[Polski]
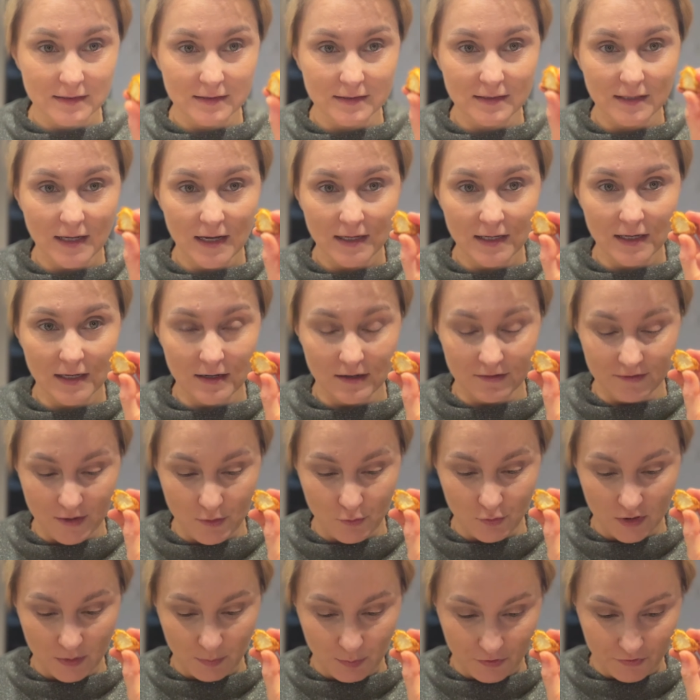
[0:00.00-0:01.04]
Takie
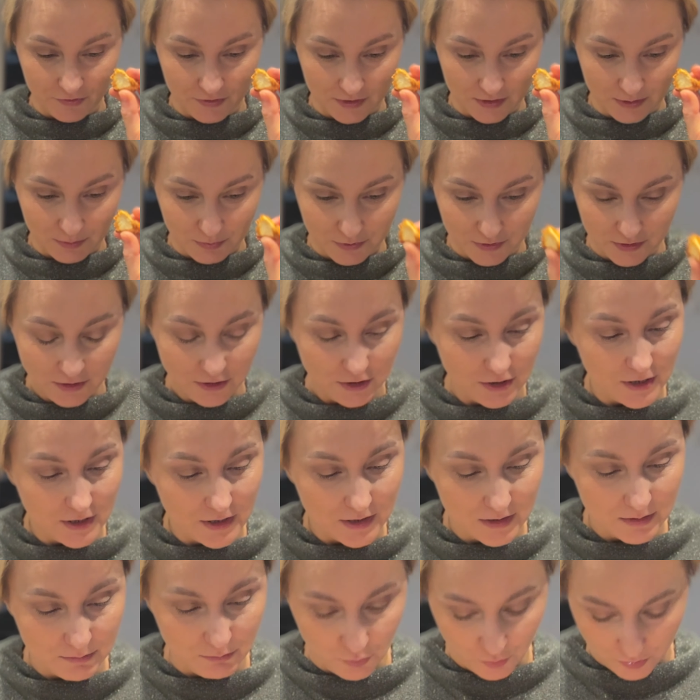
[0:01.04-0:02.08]
kawałki powinny być,
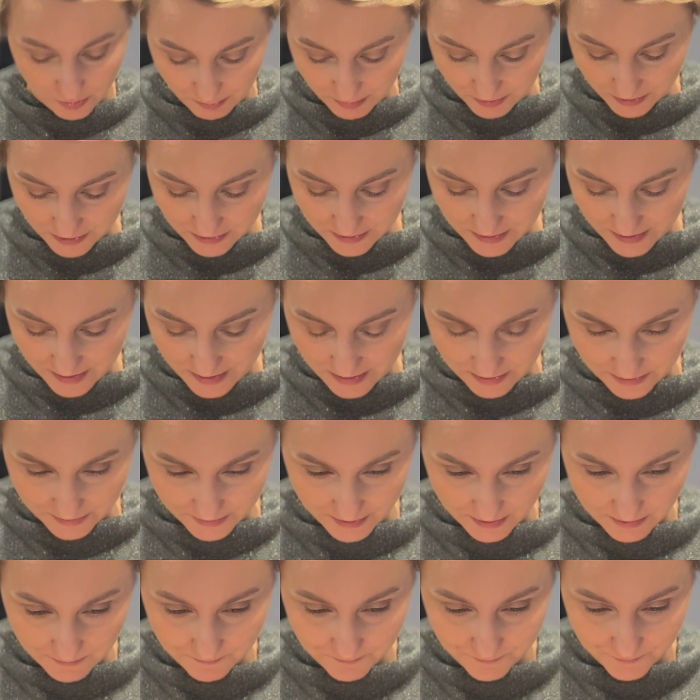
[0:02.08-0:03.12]
byłyby
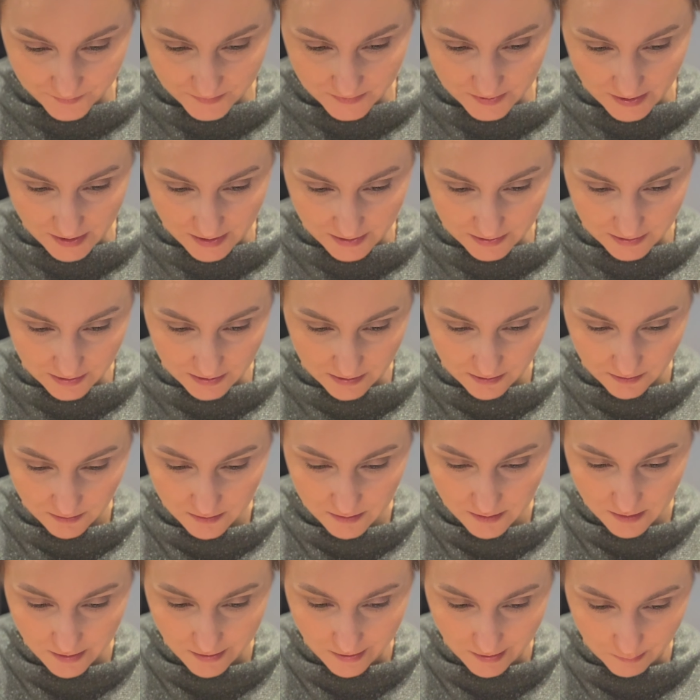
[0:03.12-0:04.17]
idealne, takie
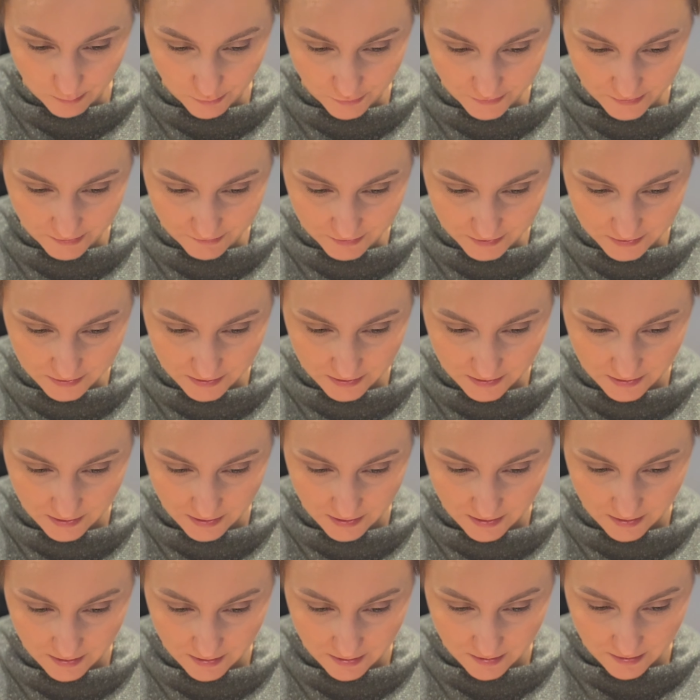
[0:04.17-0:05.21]
albo nawet
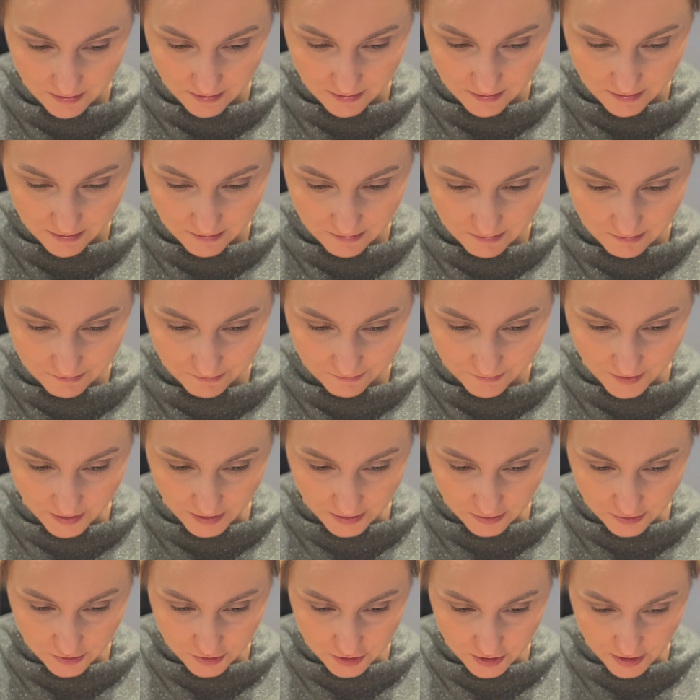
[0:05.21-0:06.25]

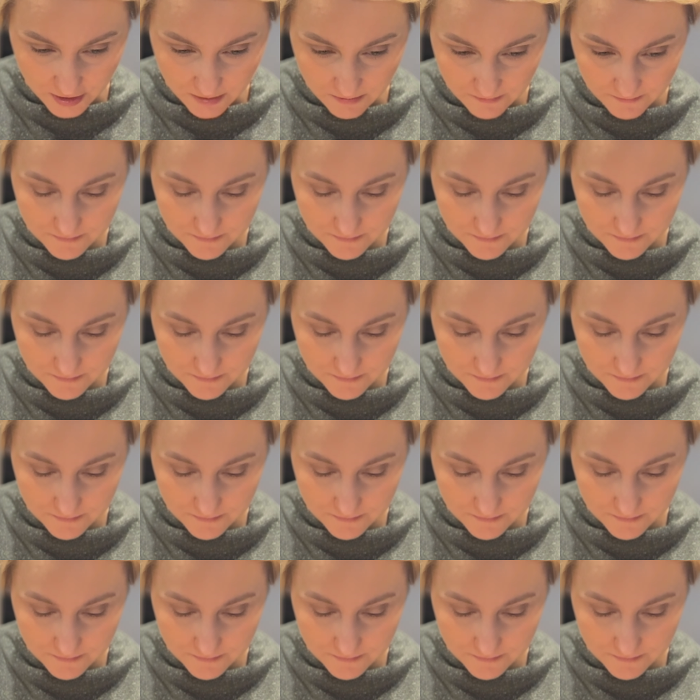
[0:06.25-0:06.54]
większe.